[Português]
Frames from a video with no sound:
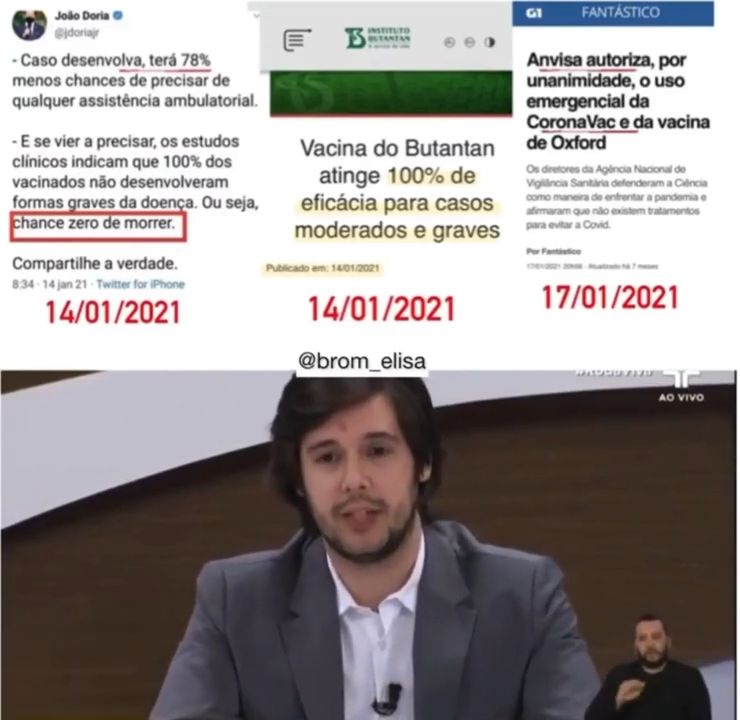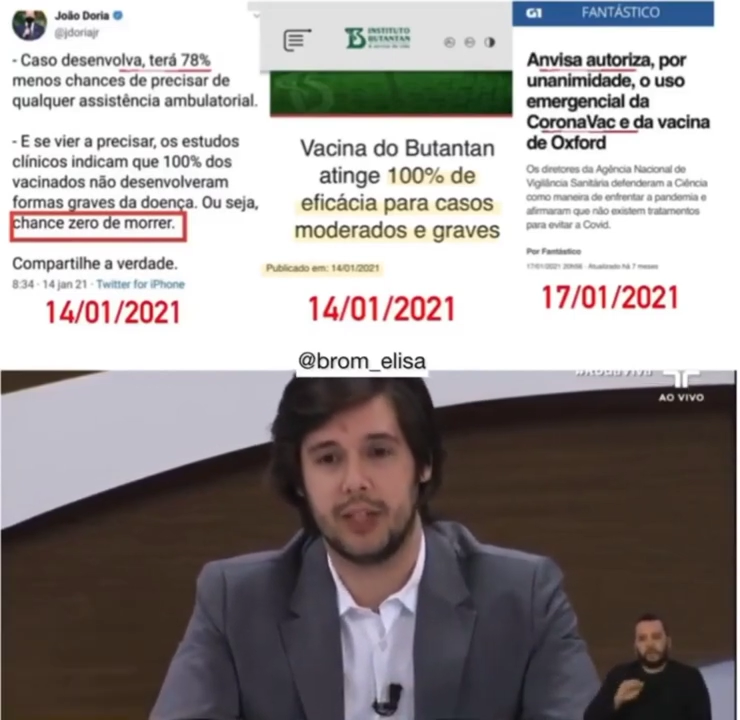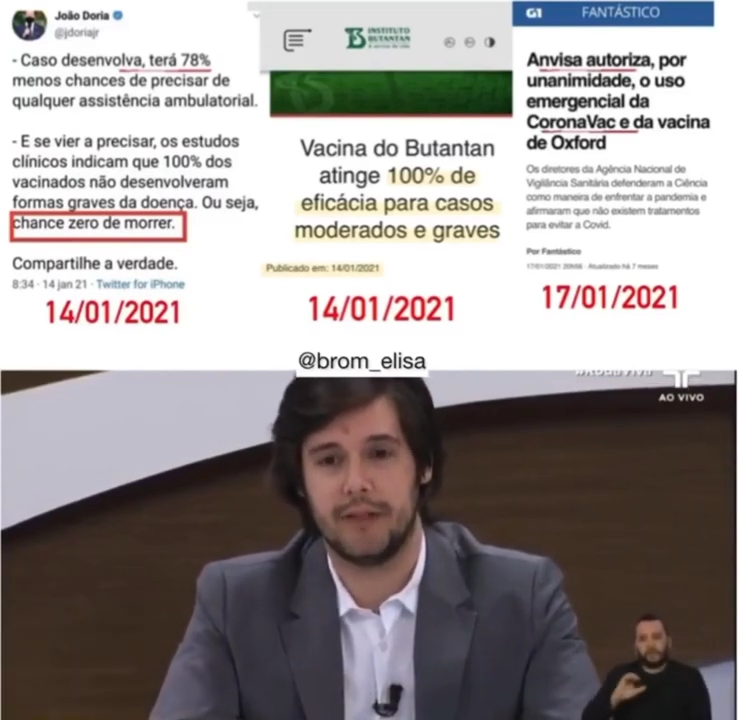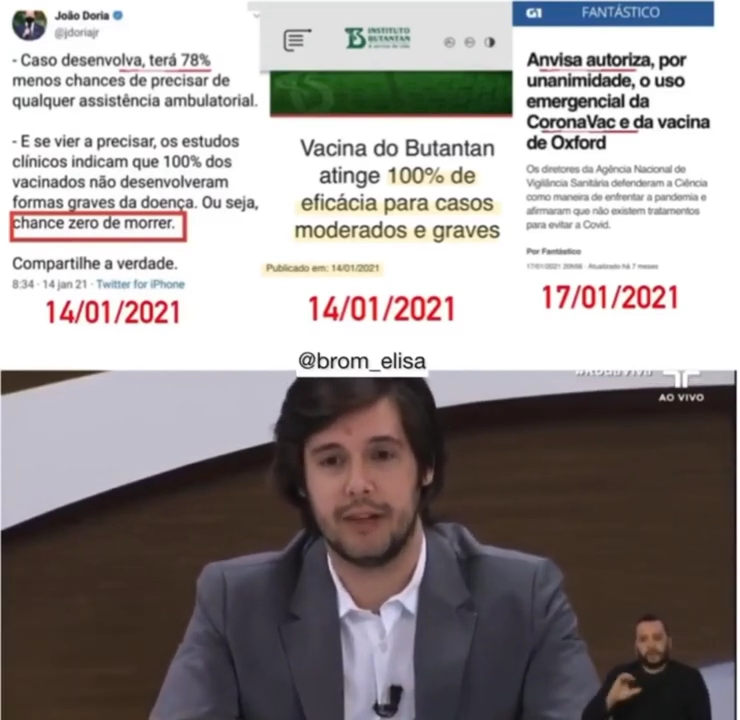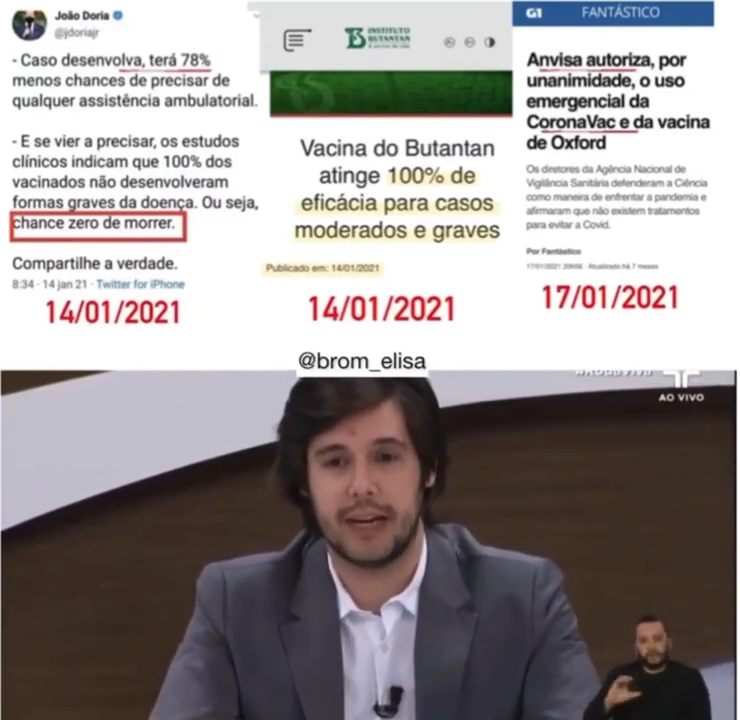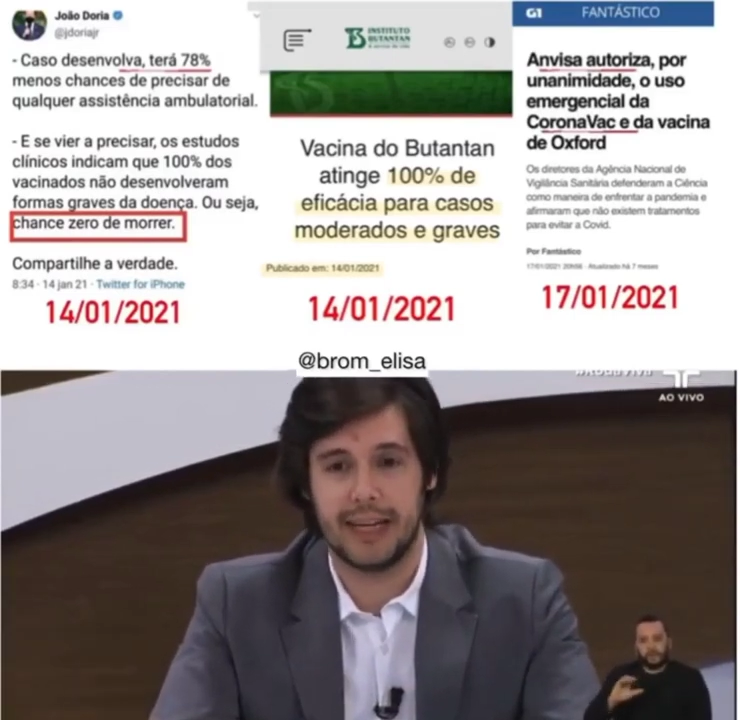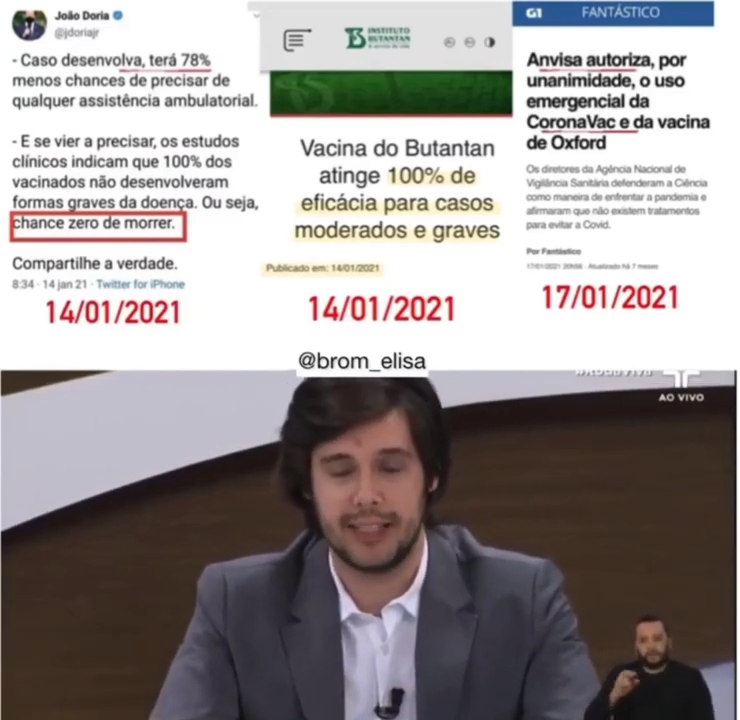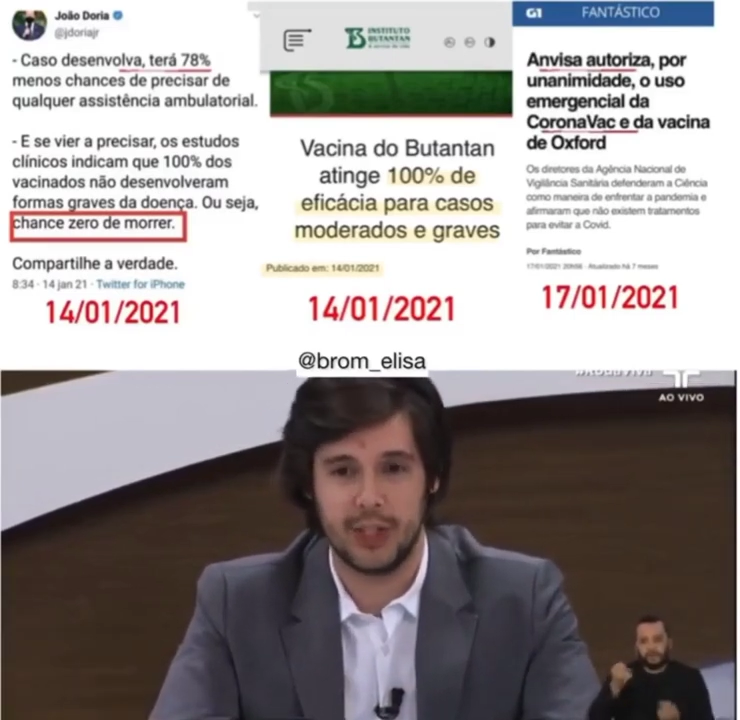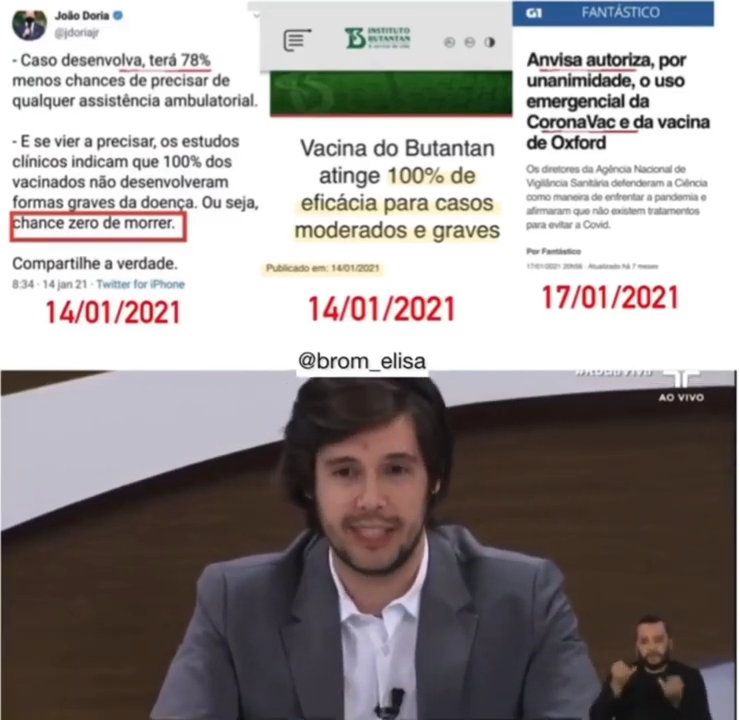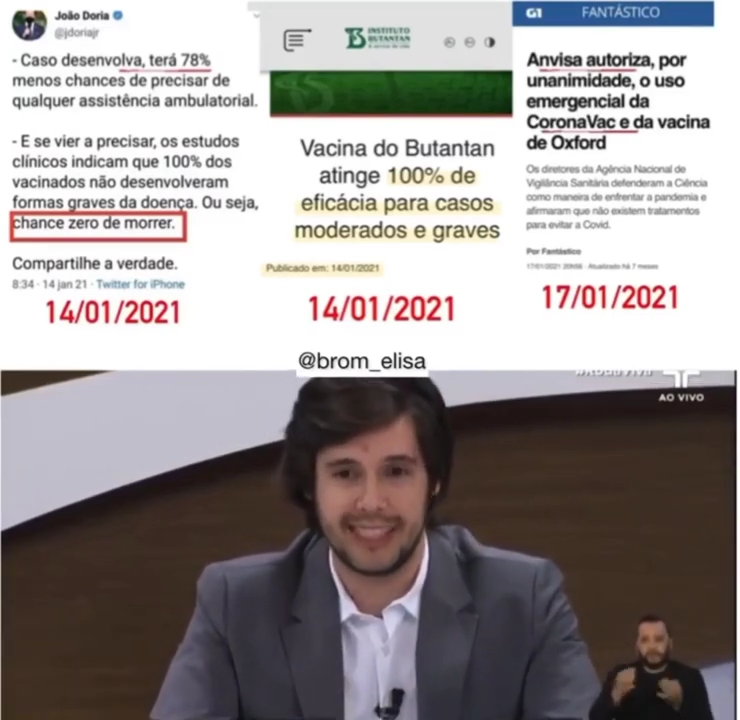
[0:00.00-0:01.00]
ela tinha
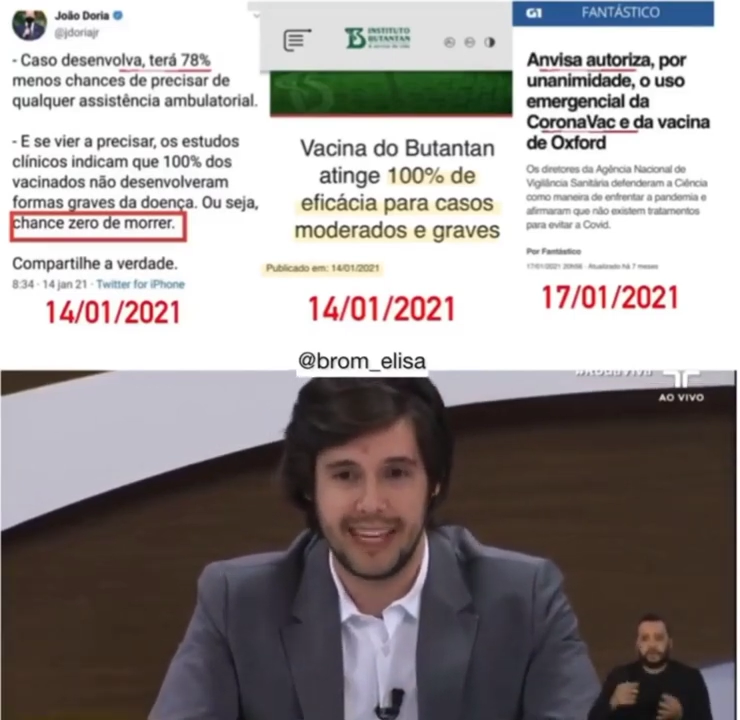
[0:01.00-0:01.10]
eficácia de